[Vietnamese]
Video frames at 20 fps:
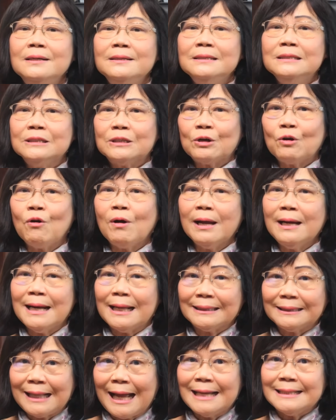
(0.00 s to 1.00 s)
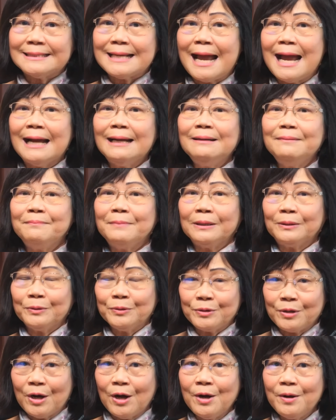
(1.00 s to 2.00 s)
được coi là tài sản mà
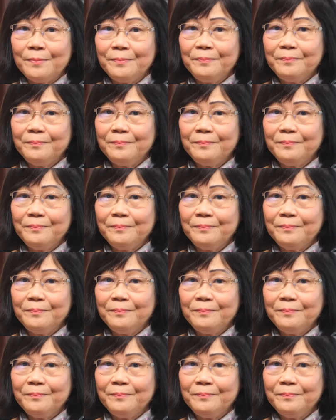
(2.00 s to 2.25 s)
tôi có